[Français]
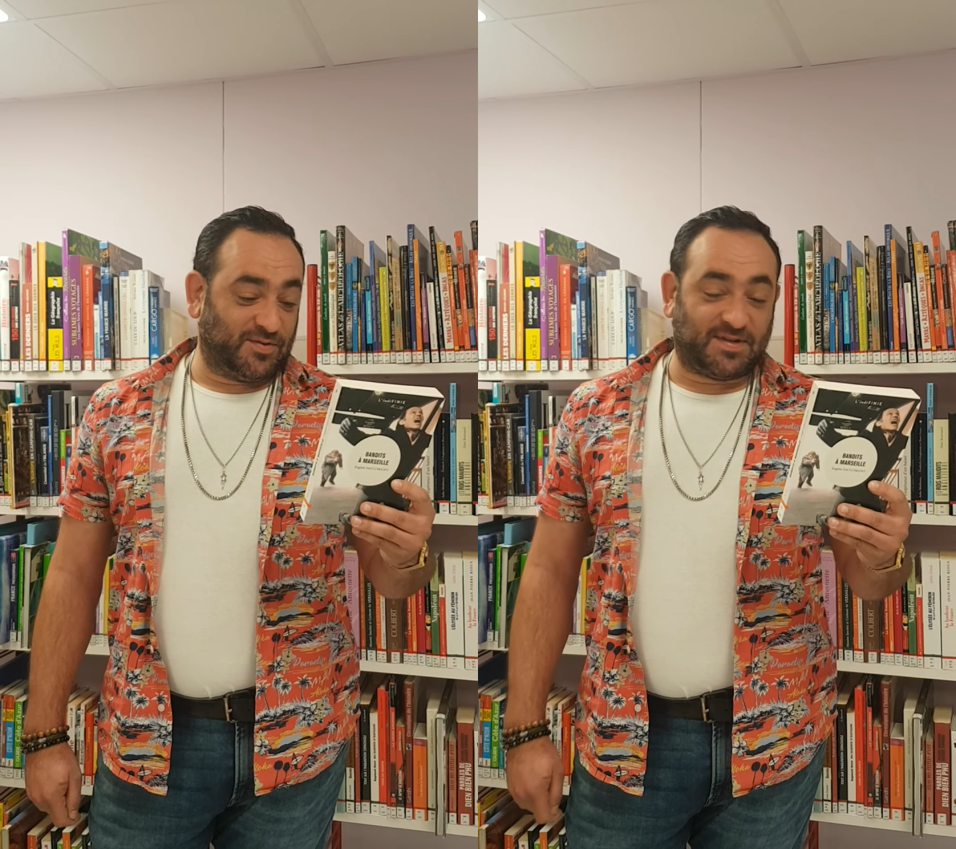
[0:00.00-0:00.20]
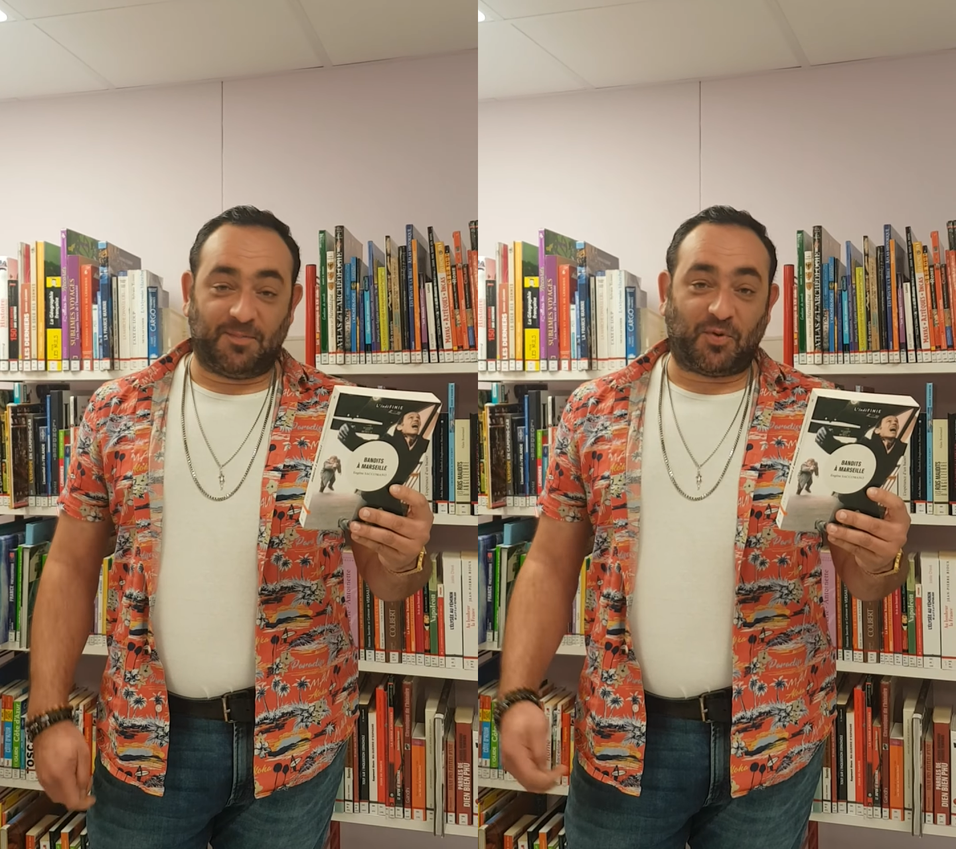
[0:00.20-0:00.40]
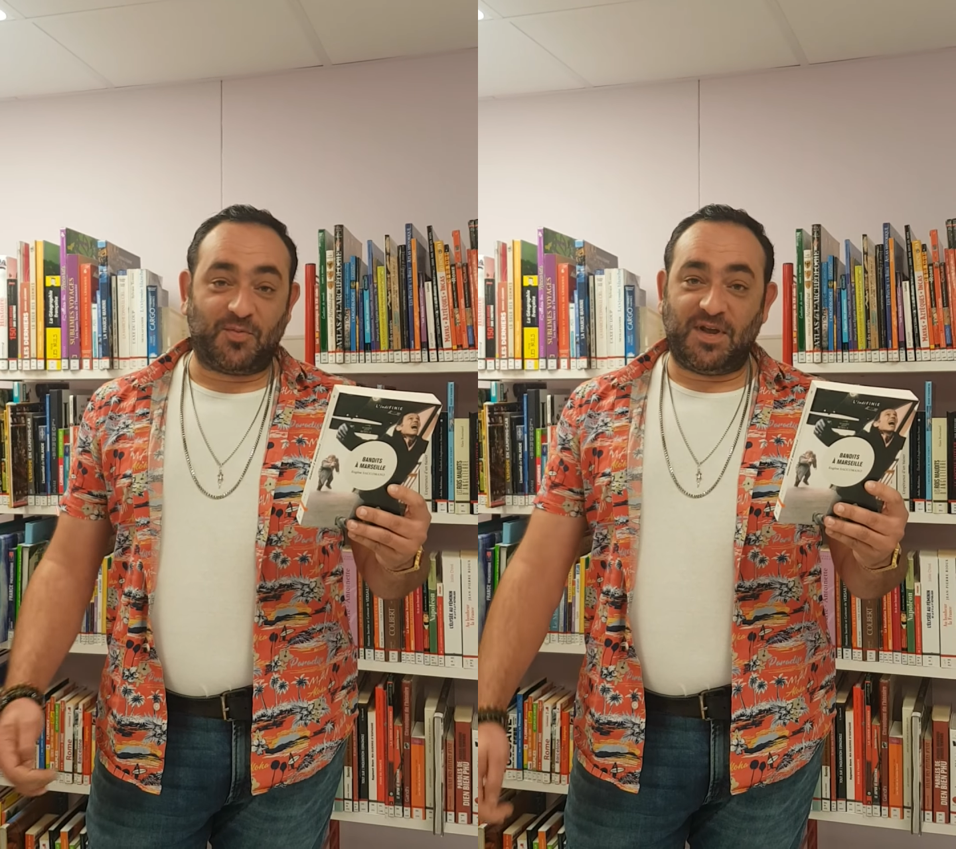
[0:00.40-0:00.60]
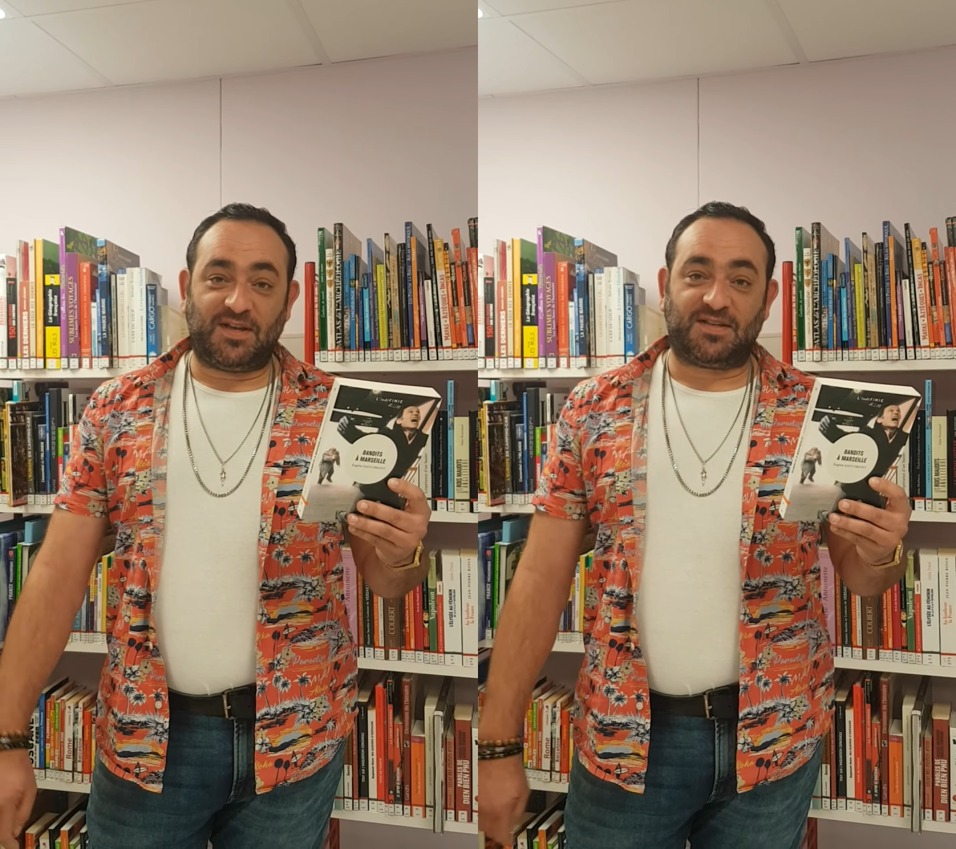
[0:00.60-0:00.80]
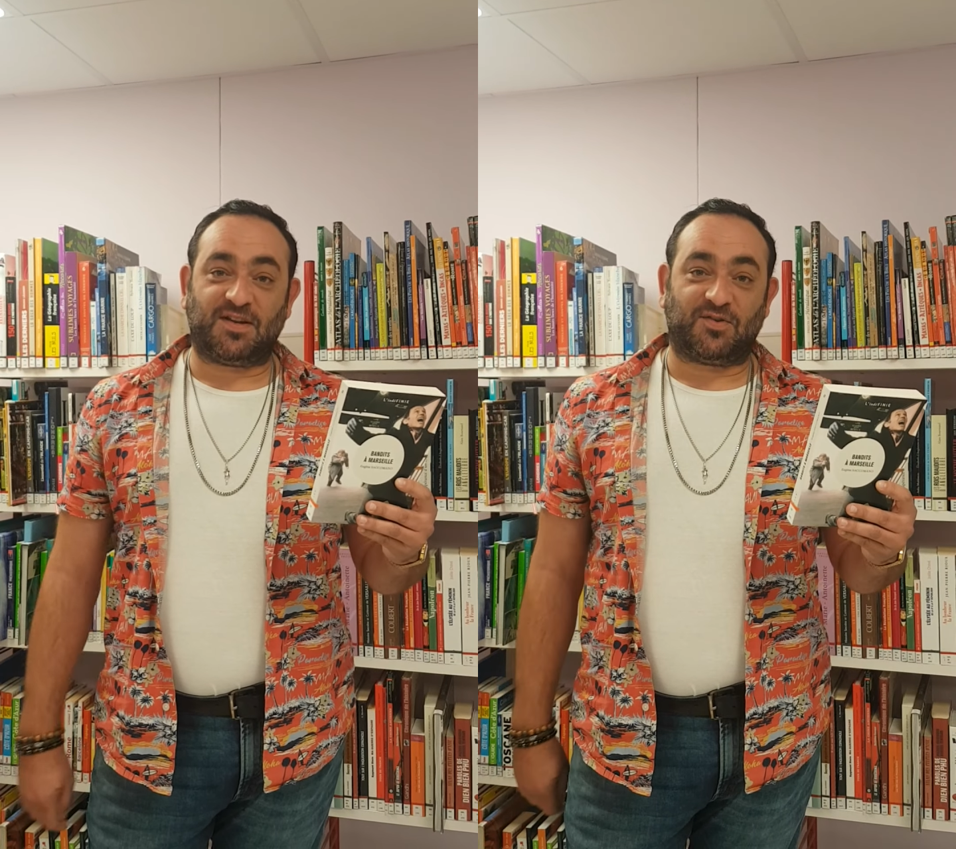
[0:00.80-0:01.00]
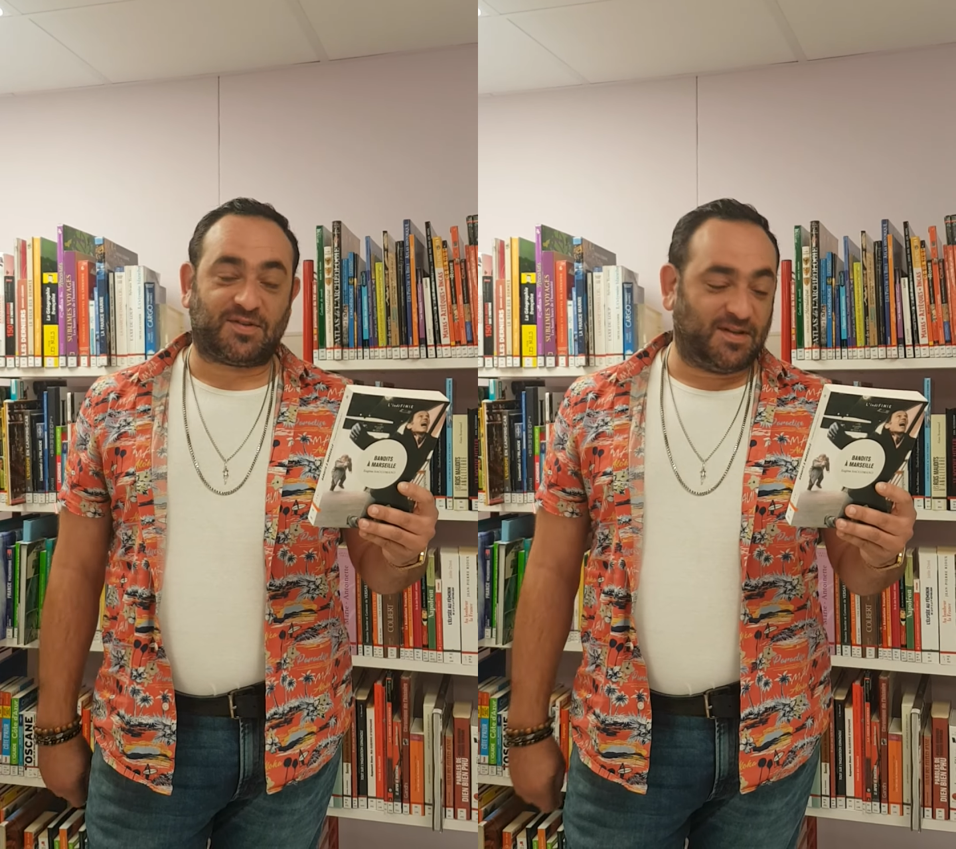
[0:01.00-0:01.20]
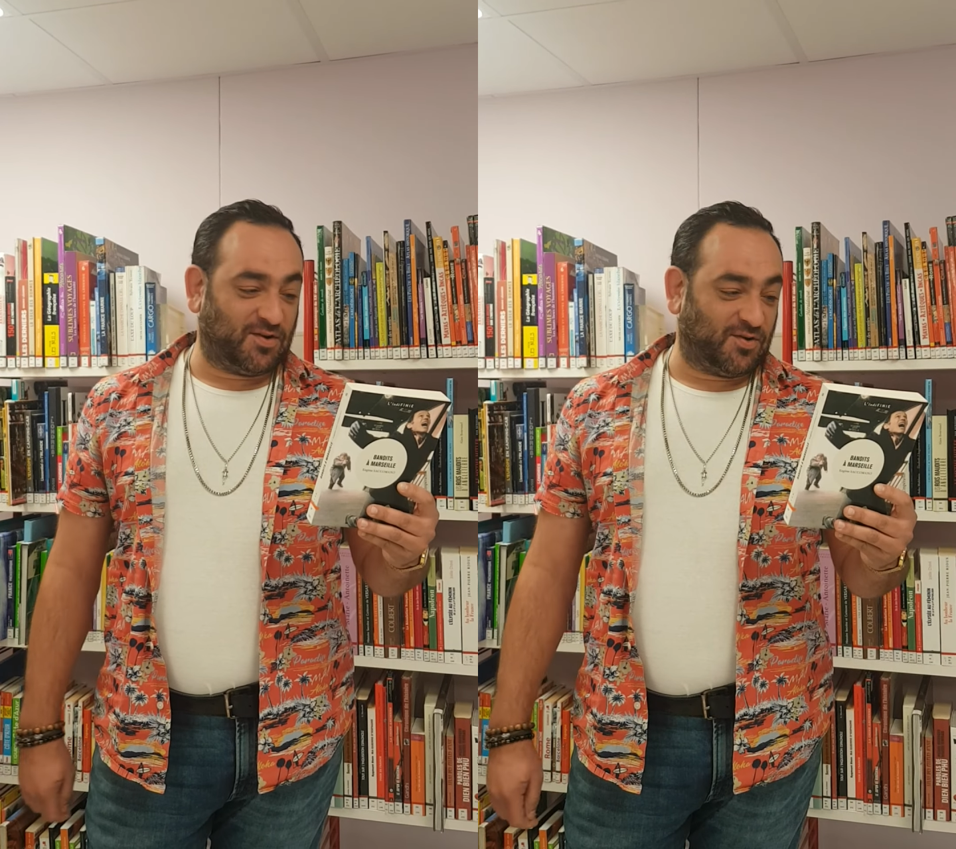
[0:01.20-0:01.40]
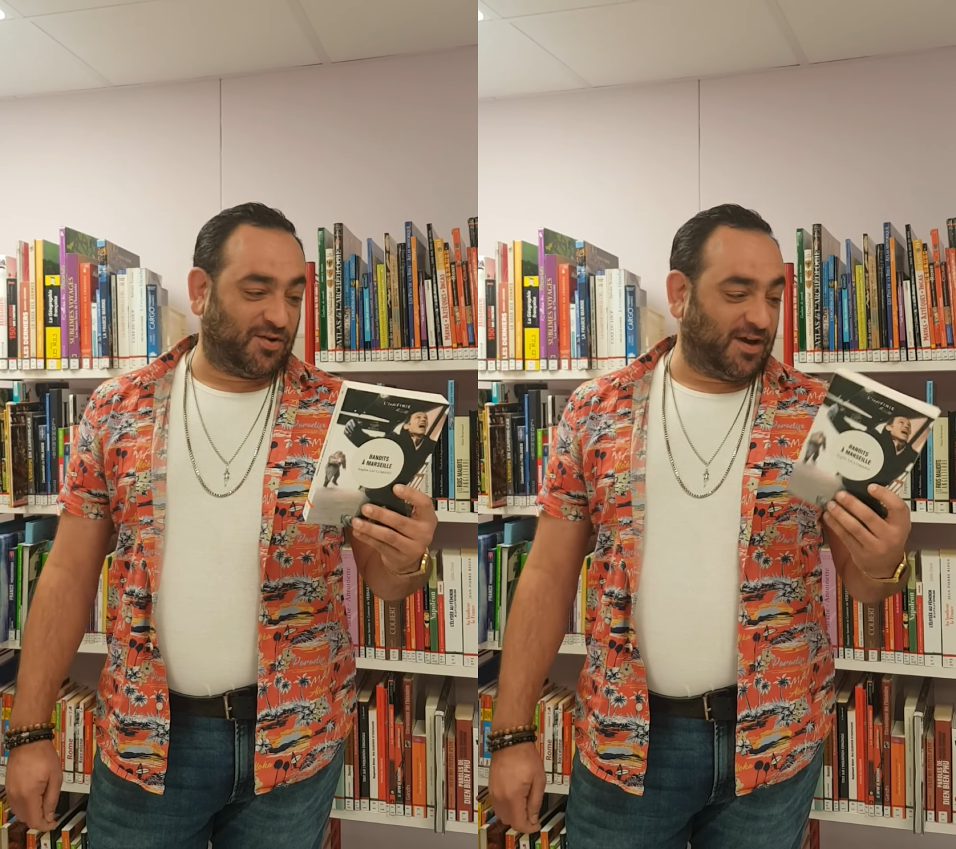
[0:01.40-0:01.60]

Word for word: c'est le premier qui s'est lancé dans